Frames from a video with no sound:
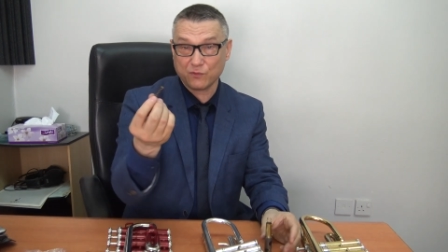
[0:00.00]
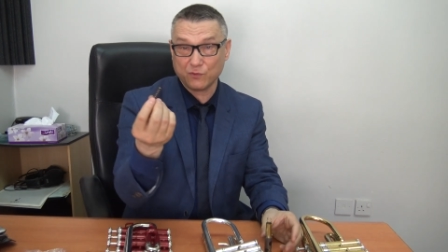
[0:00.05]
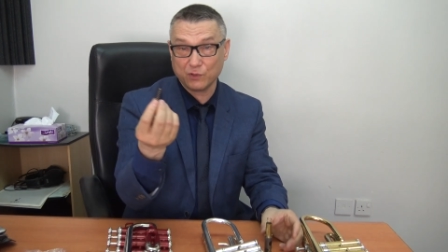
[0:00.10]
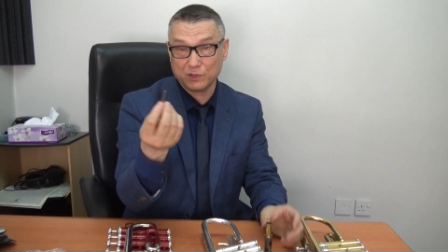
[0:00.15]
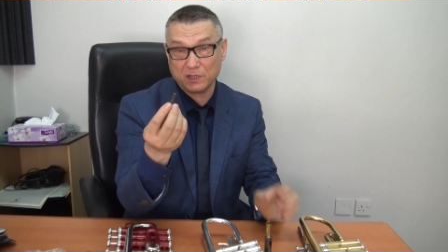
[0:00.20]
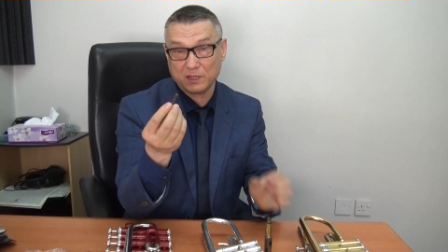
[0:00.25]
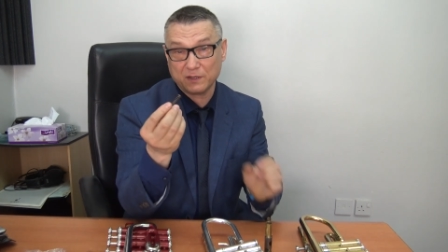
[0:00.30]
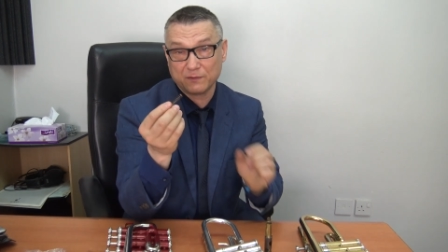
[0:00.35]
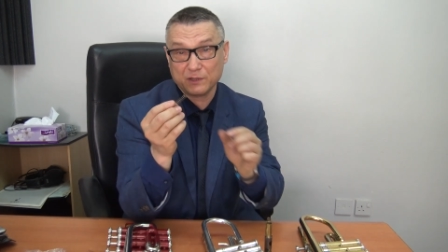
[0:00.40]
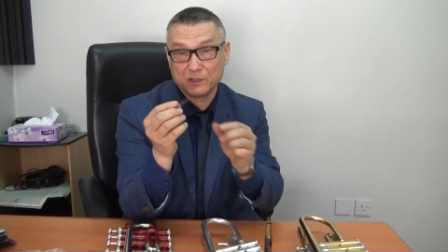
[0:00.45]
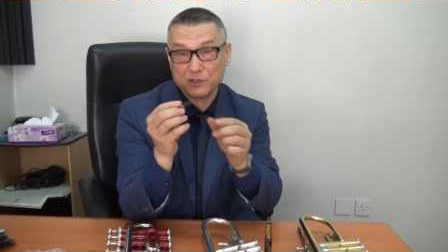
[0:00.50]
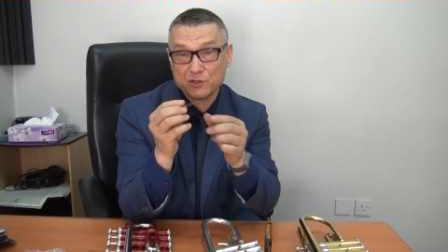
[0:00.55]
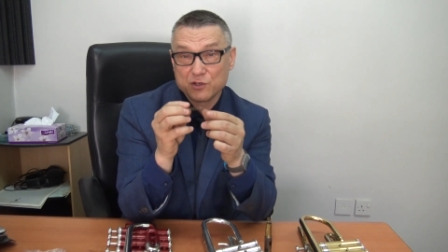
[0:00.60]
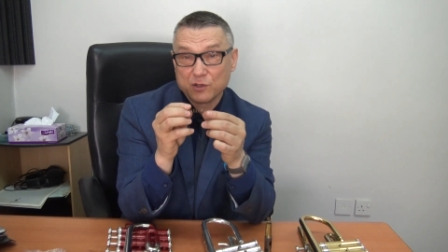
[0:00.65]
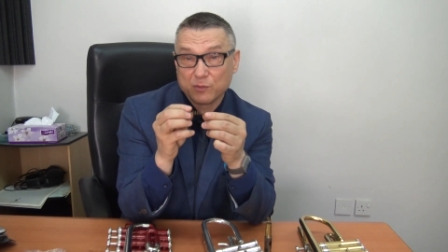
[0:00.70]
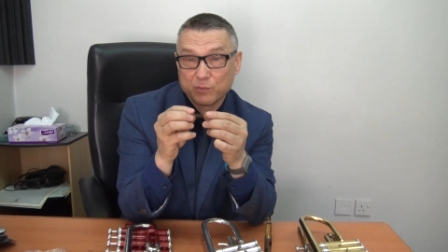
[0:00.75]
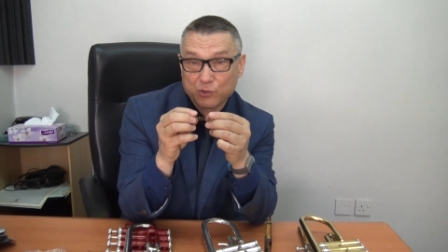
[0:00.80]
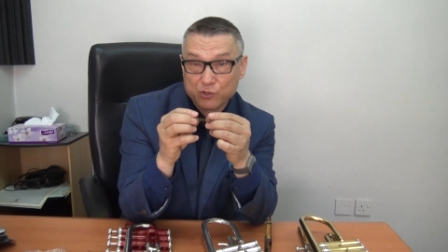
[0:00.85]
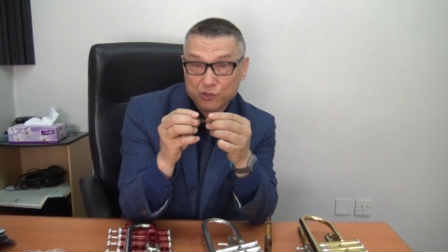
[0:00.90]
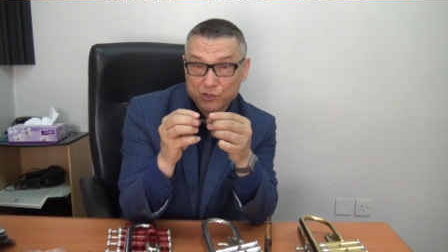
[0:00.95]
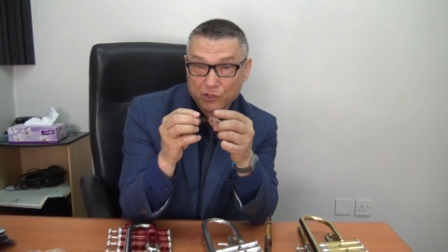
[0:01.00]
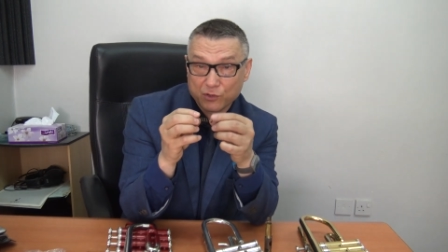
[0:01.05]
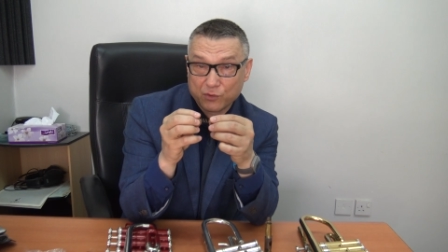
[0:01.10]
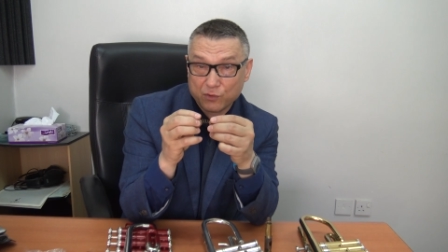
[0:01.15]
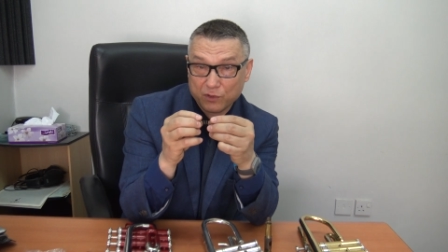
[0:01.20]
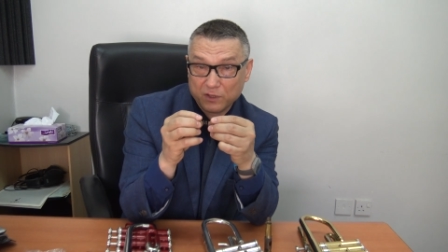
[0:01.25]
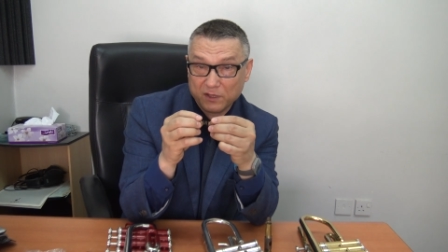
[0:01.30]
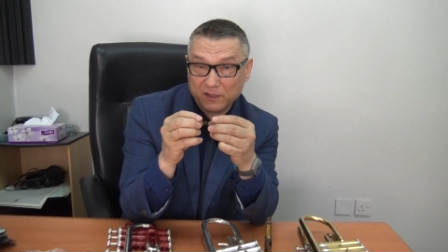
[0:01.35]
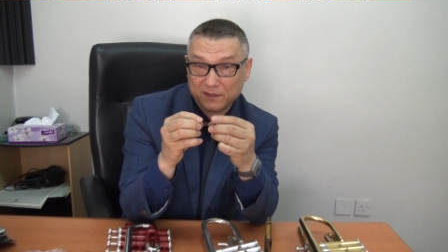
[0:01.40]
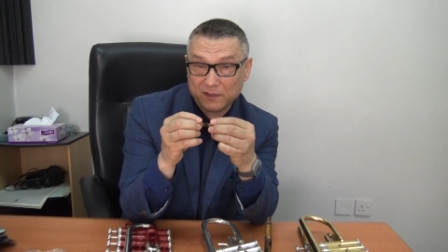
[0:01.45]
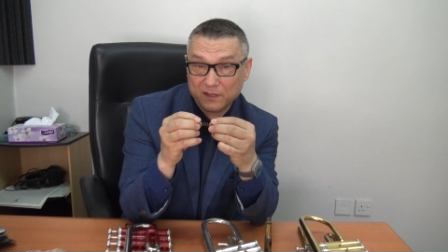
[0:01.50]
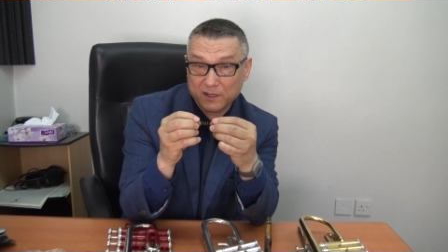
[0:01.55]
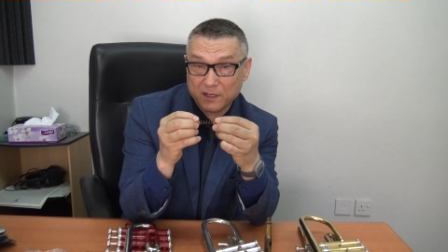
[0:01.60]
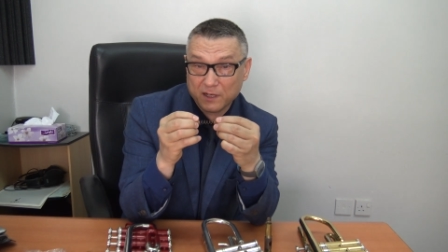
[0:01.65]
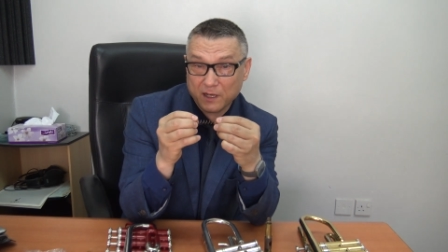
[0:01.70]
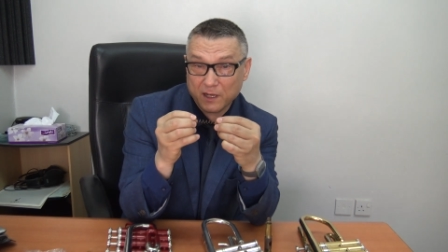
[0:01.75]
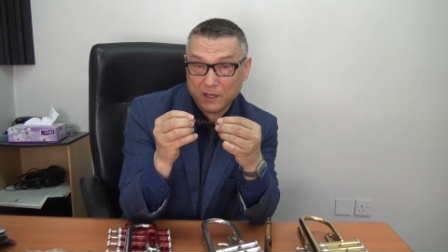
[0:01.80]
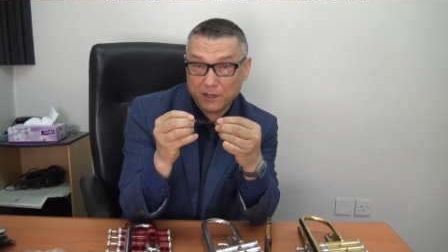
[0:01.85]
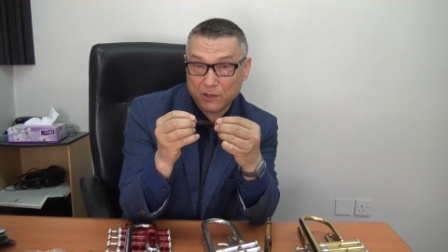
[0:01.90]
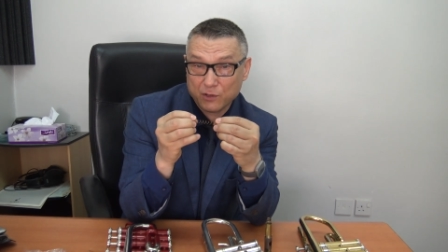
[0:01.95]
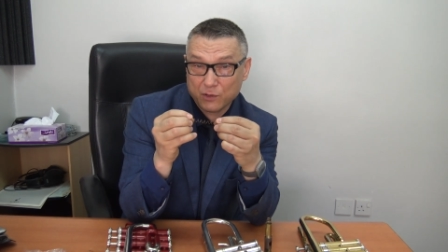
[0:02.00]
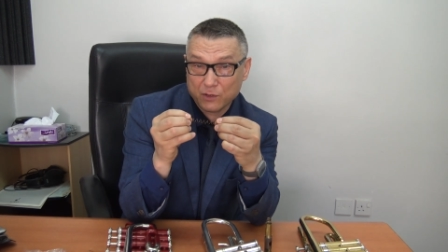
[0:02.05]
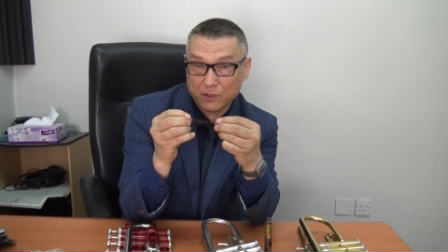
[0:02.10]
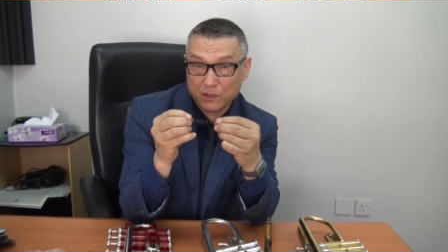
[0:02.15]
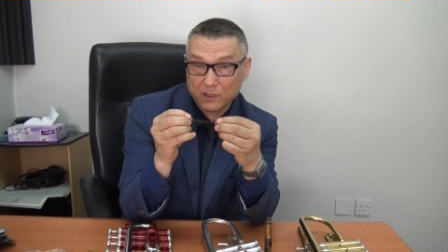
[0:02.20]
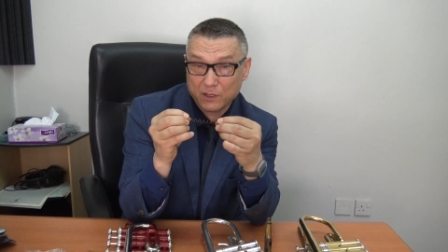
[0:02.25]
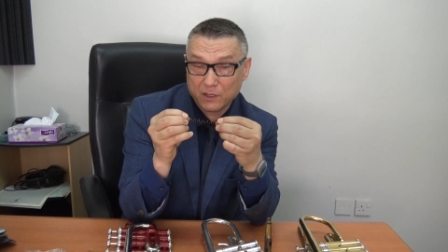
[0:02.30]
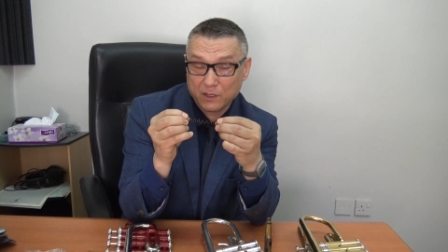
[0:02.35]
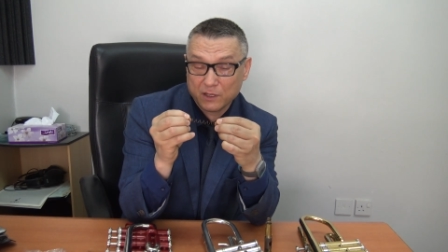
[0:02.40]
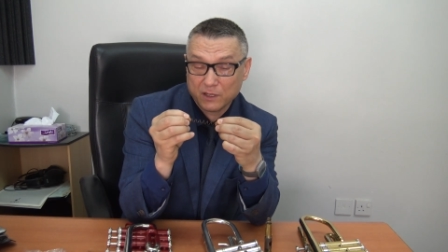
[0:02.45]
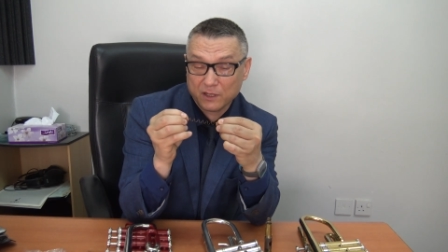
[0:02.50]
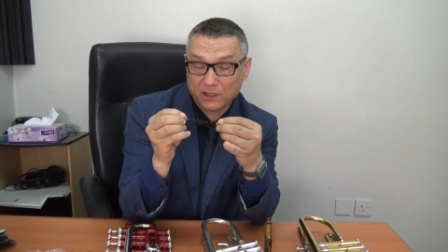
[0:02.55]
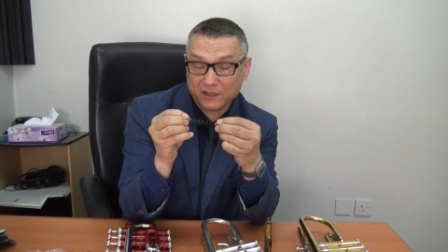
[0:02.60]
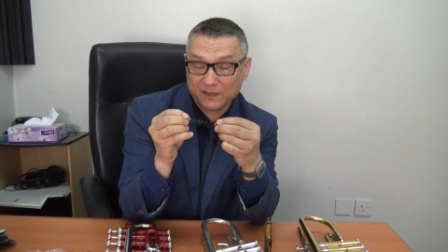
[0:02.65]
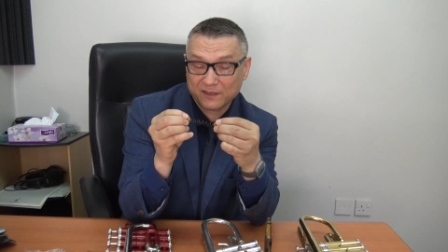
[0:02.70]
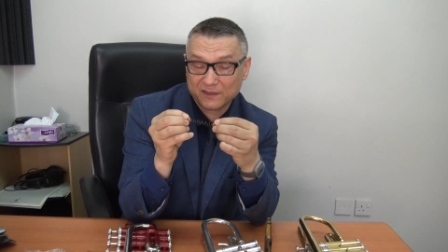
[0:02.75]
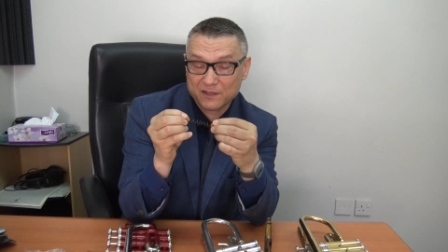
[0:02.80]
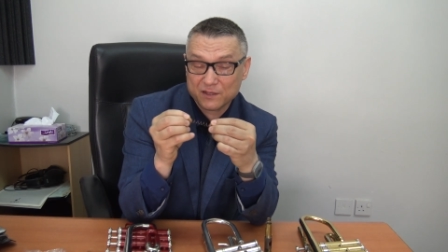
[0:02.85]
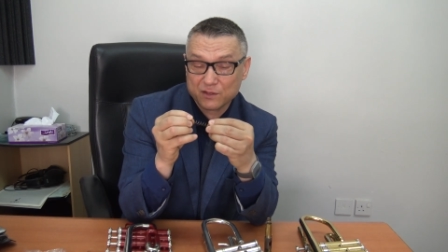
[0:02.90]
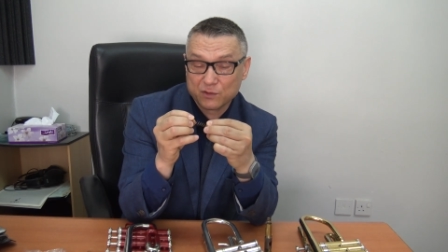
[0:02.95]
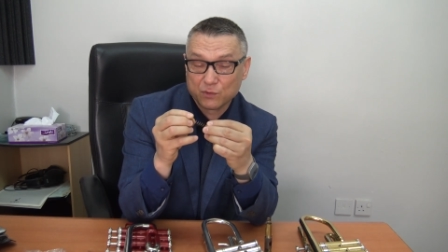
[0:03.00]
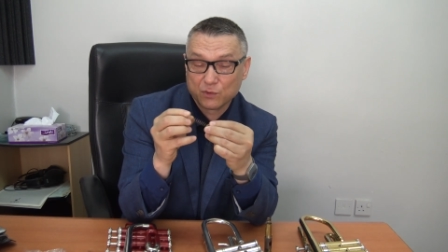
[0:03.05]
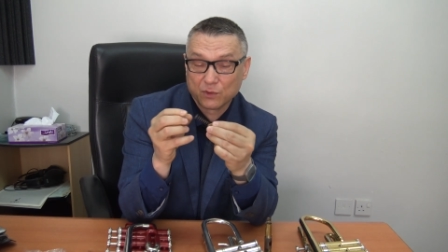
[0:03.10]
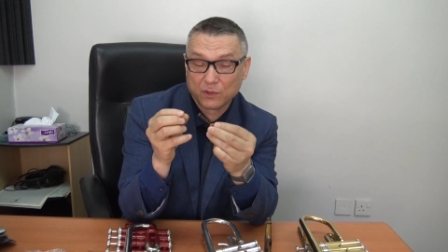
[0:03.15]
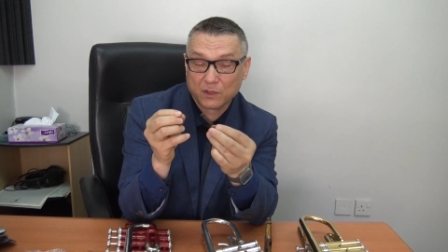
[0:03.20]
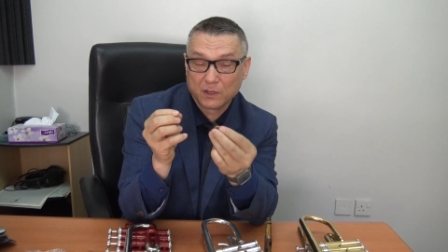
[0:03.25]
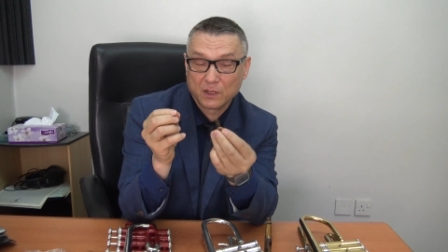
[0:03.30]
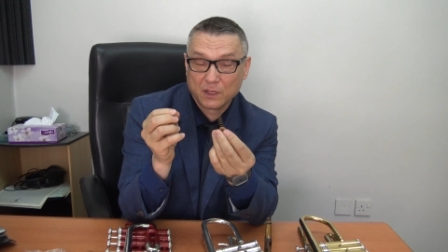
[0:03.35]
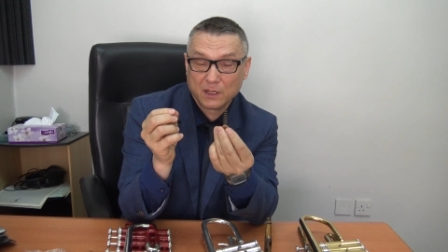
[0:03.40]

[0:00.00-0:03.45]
вот я вытащил пружинку и слегка ее растянул.